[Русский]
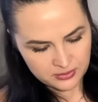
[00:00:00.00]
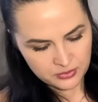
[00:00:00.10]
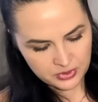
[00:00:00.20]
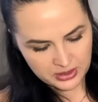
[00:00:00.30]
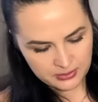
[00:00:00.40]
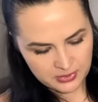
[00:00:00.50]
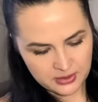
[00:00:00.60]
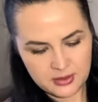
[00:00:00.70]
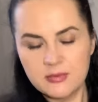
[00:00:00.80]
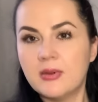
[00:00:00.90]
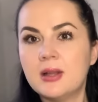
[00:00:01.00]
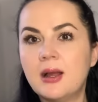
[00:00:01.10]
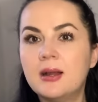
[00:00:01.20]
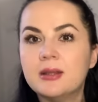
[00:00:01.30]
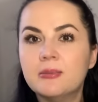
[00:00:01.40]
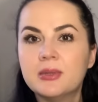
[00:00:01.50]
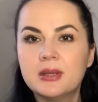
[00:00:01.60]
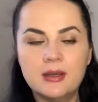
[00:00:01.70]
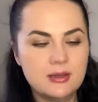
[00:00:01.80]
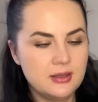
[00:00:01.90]
ну, такими как валанами,
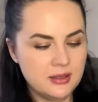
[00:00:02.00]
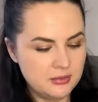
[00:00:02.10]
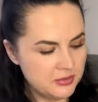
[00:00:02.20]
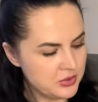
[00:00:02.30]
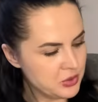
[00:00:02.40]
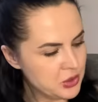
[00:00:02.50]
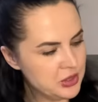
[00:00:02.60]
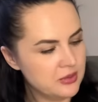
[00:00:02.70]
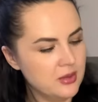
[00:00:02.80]
да, такими, слушайте,